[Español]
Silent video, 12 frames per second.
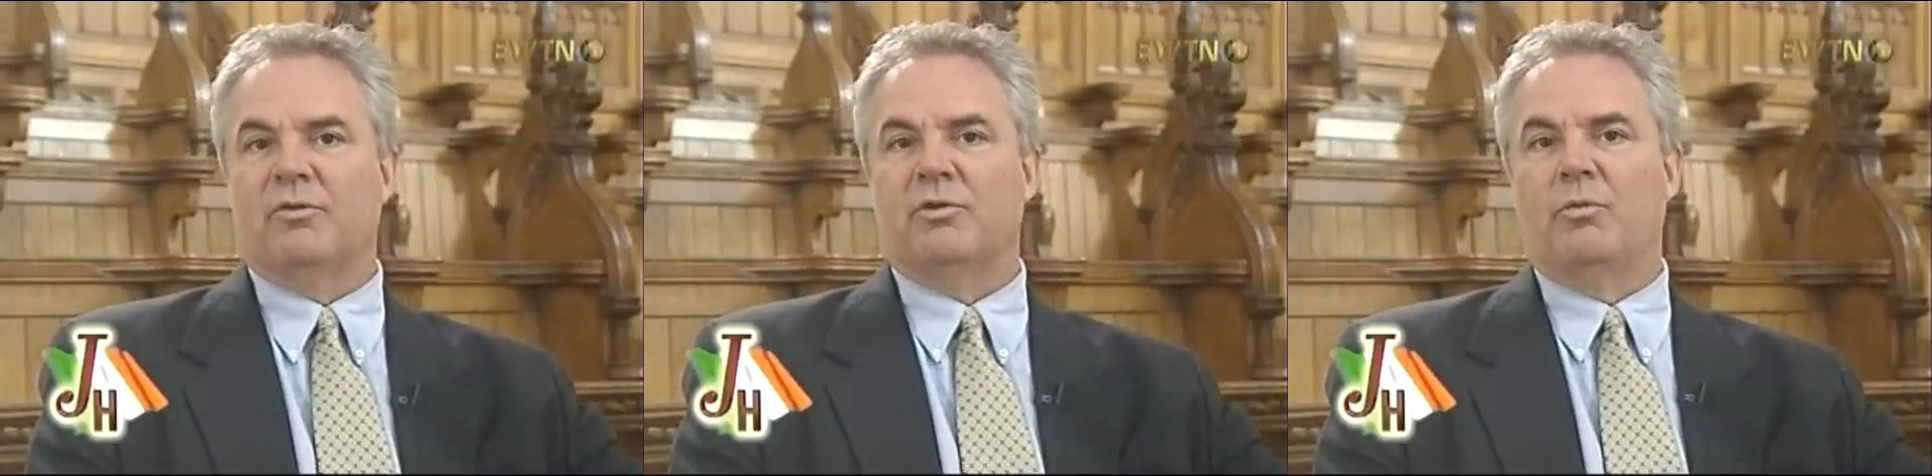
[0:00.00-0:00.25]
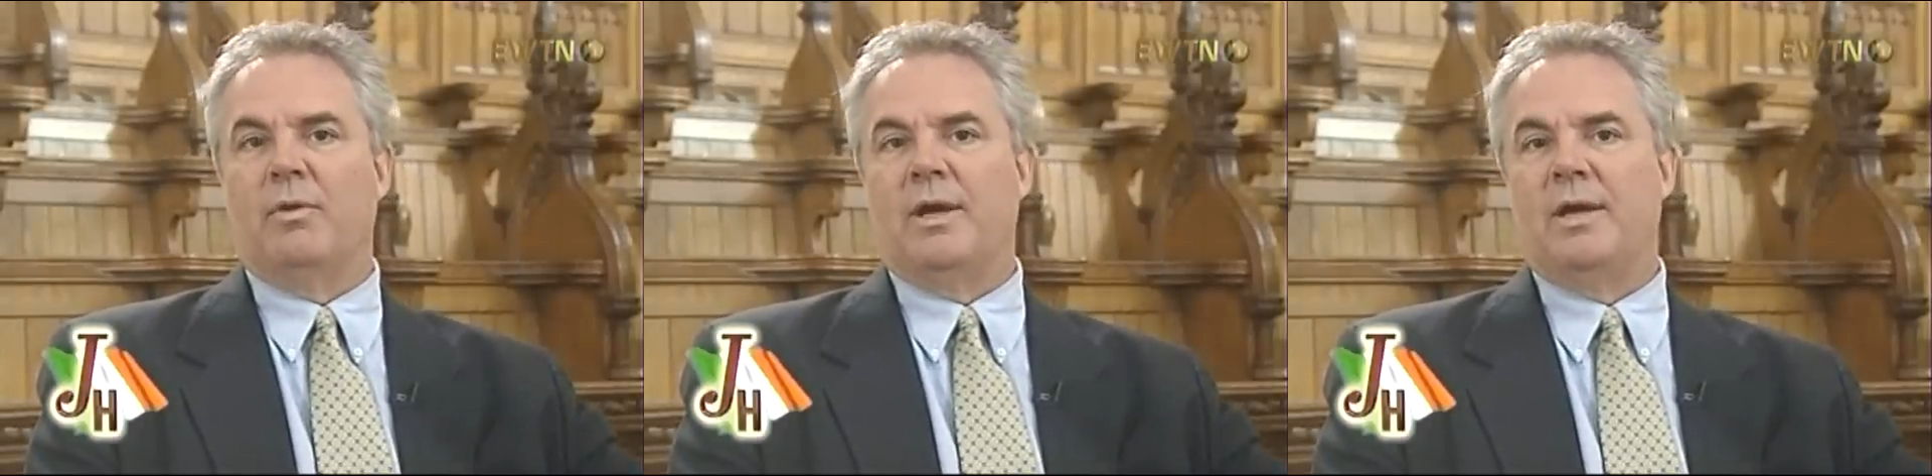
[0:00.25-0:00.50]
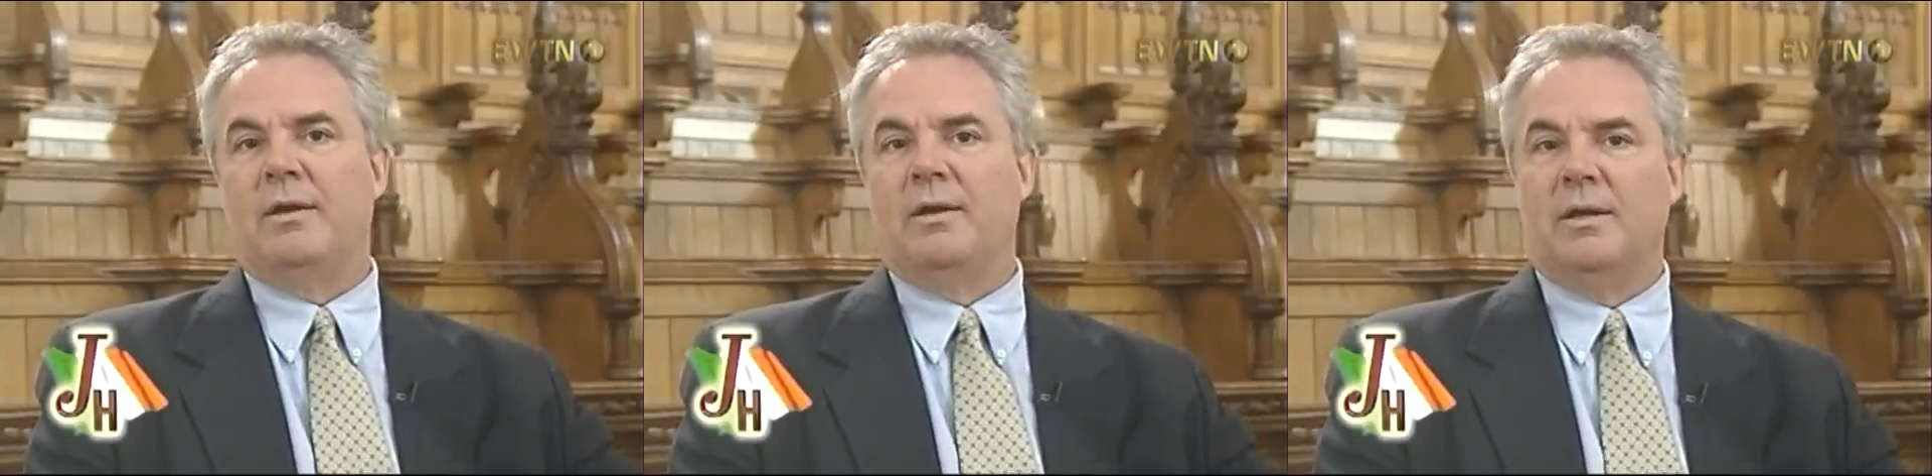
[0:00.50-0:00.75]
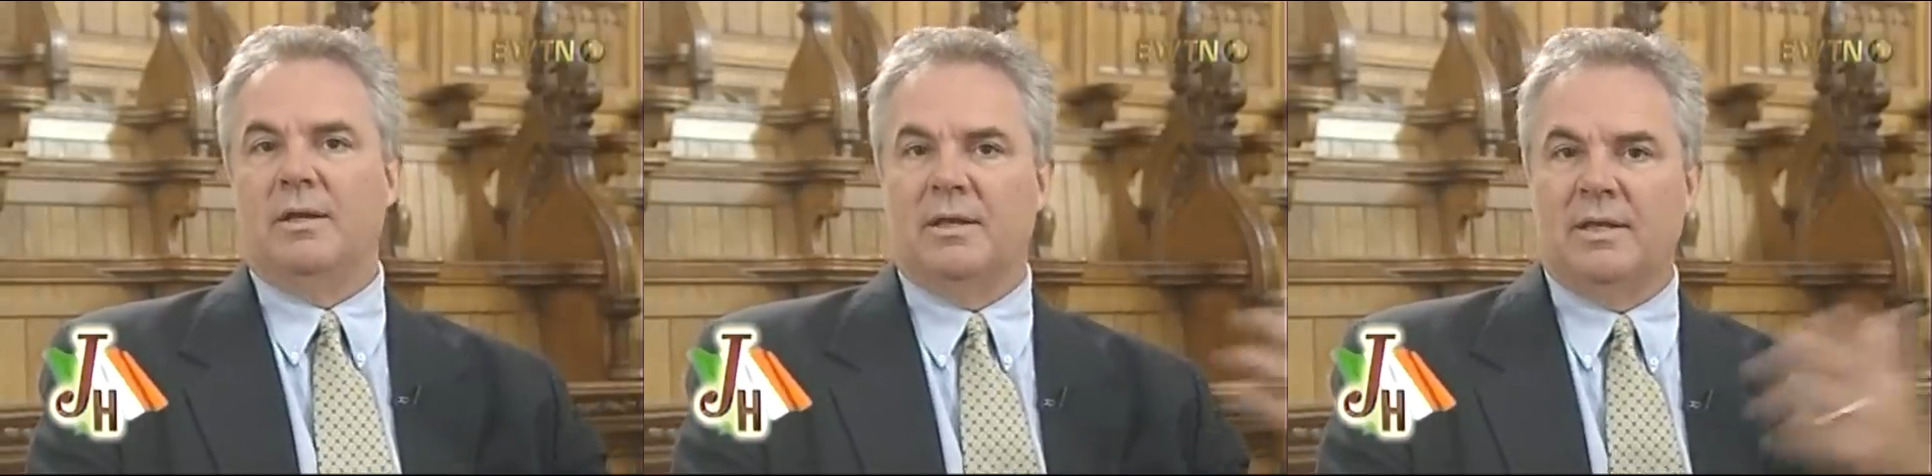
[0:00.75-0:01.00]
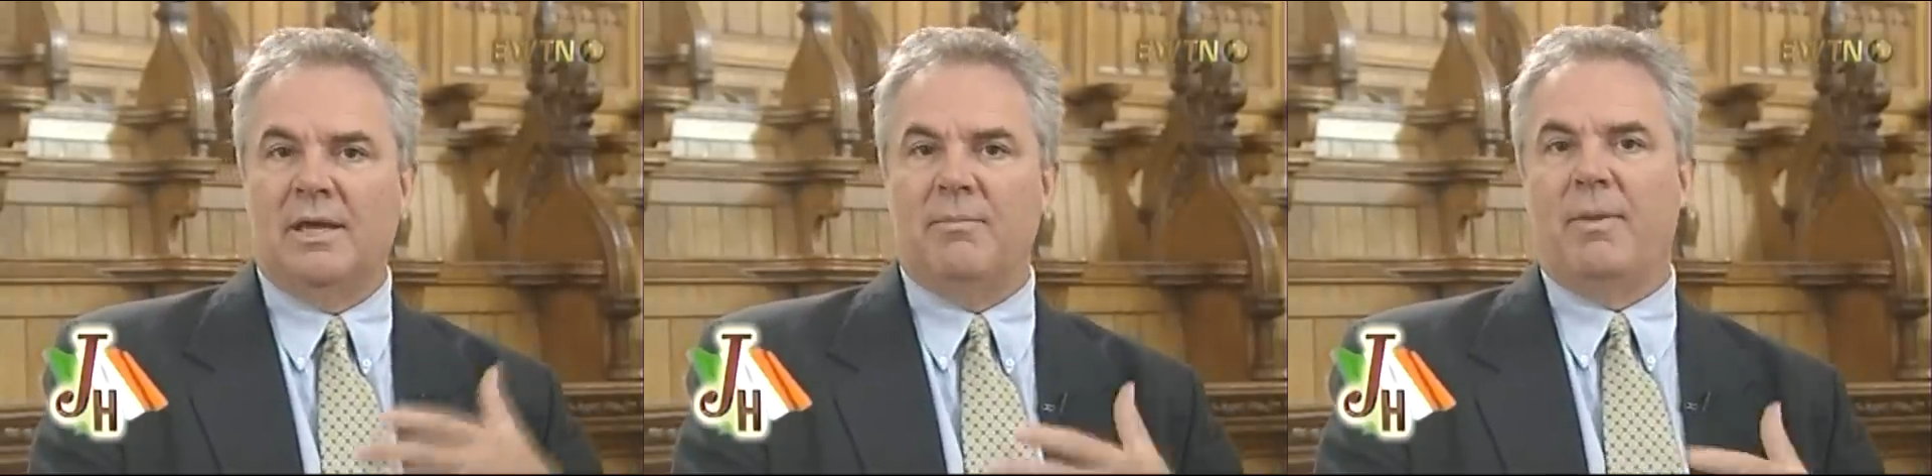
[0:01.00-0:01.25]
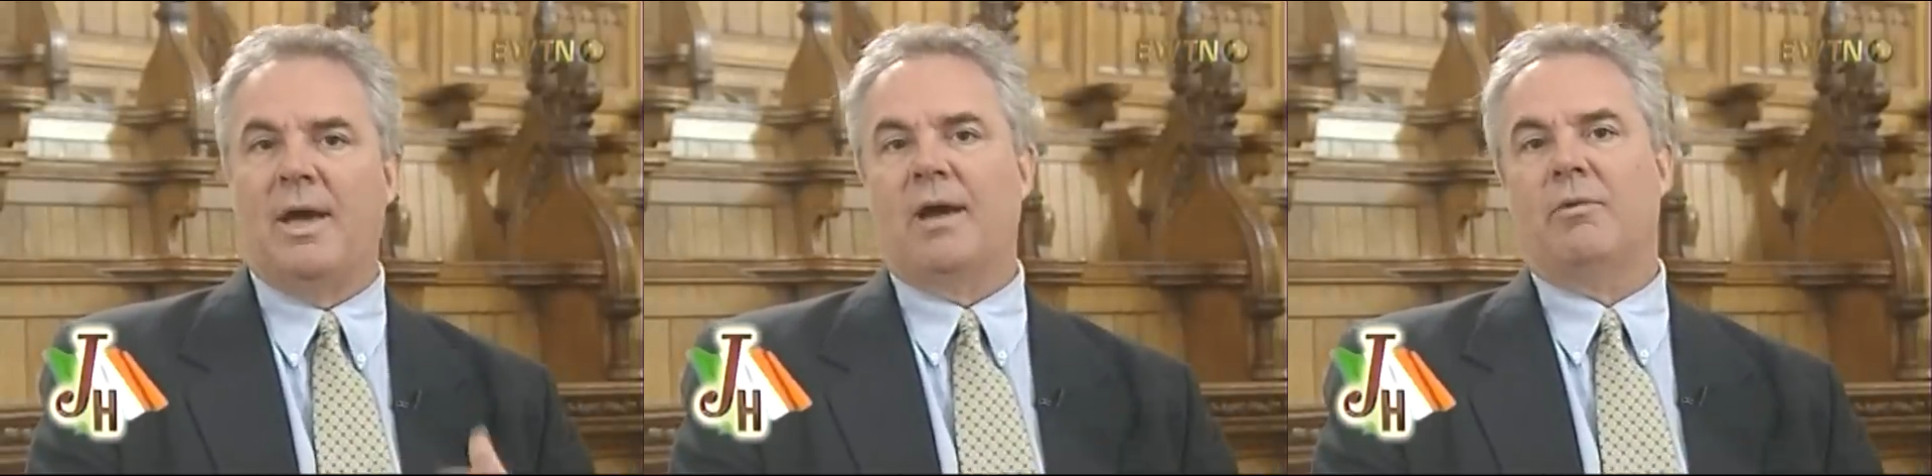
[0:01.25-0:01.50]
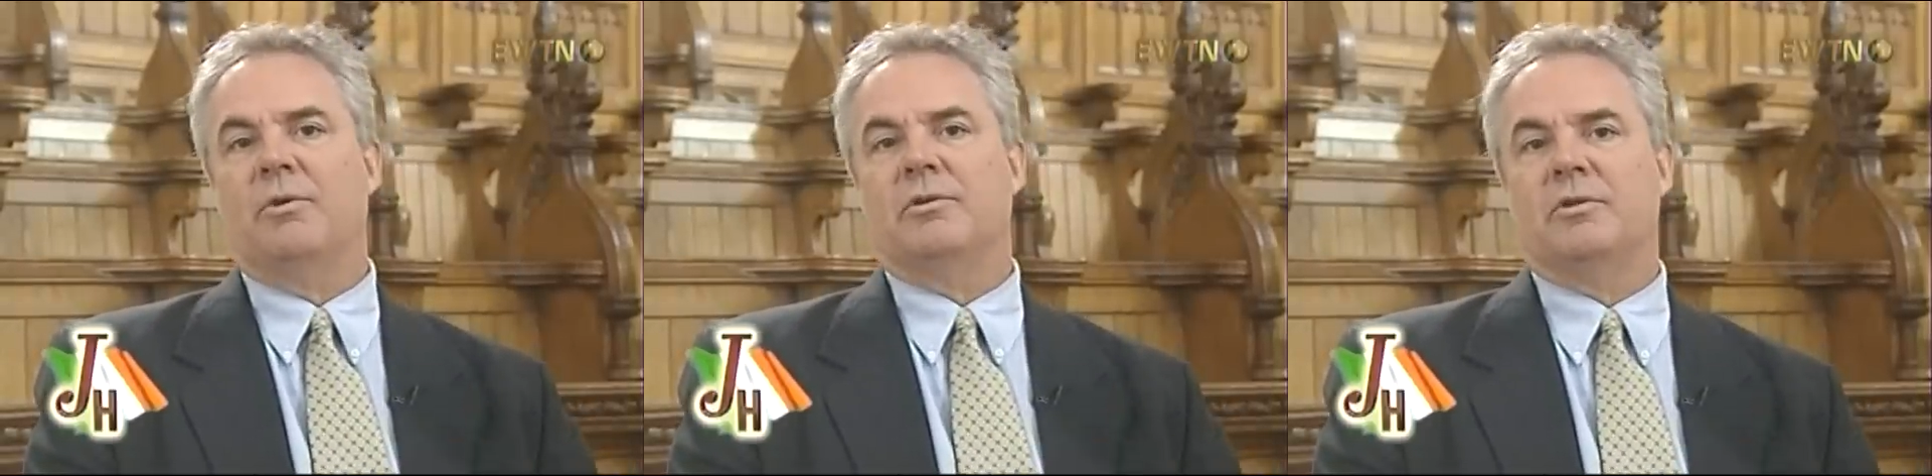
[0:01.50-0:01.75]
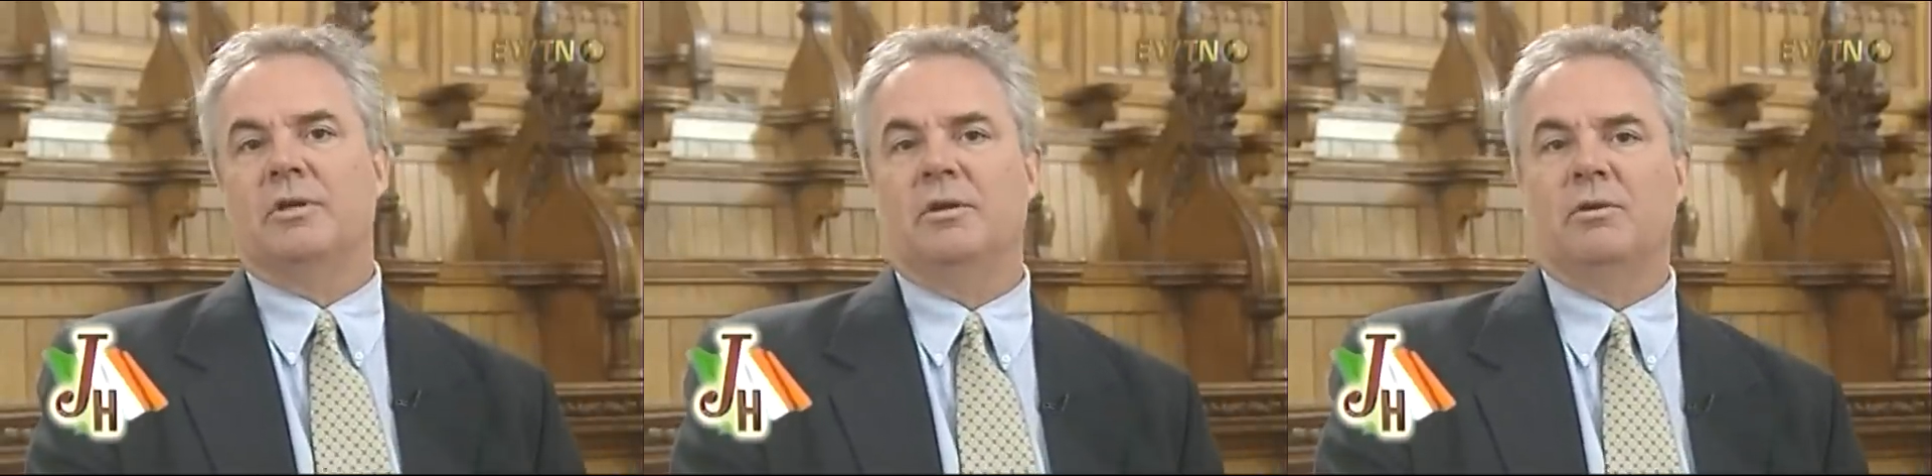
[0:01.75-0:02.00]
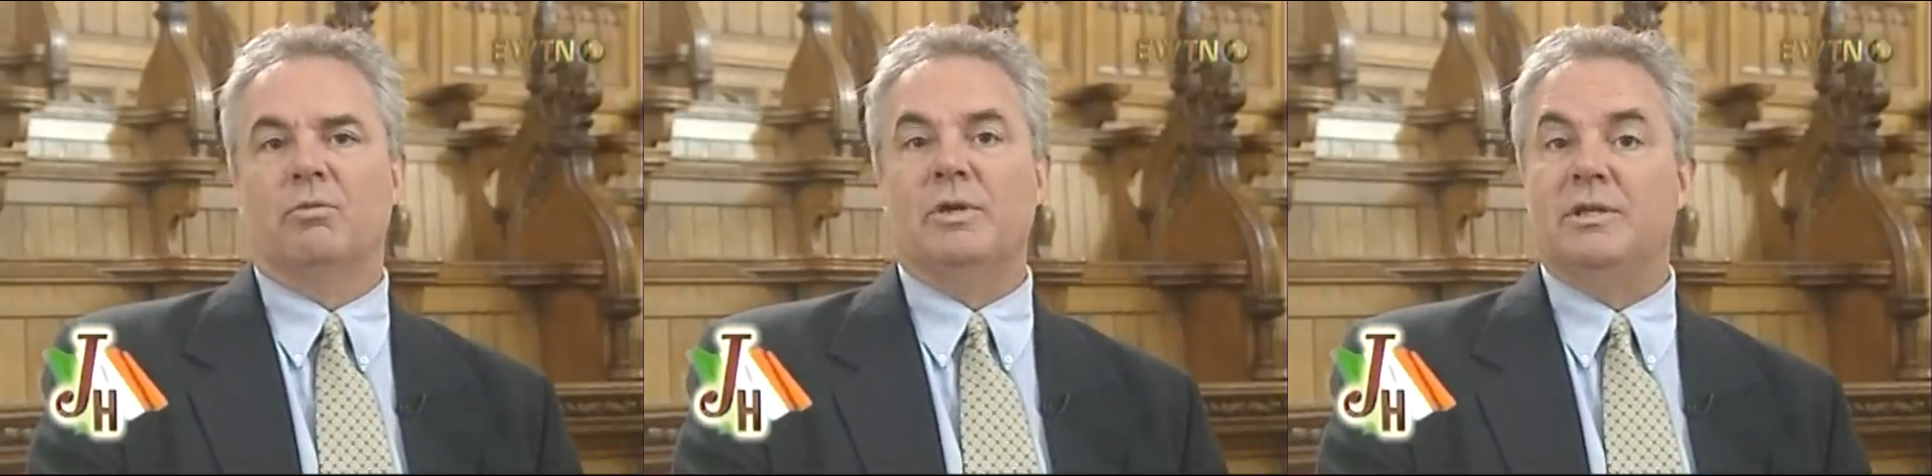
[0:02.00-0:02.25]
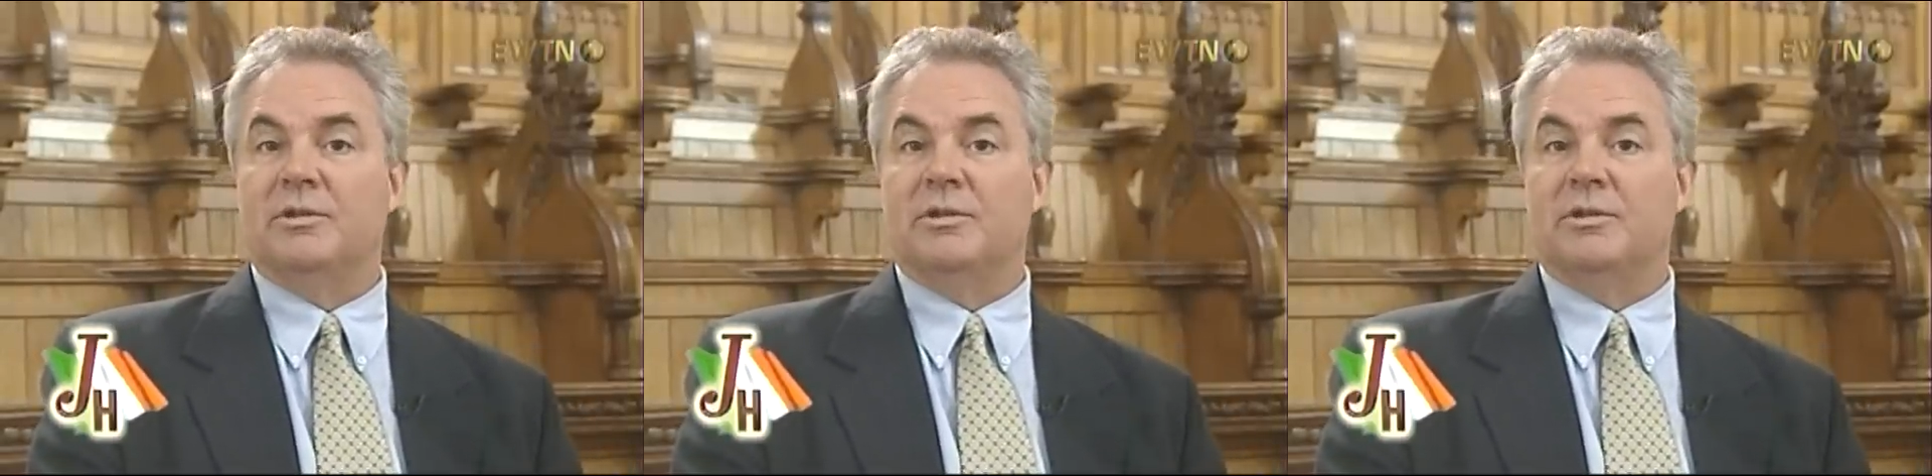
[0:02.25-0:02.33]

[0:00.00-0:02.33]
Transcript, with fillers: descubrir la belleza de esta iglesia.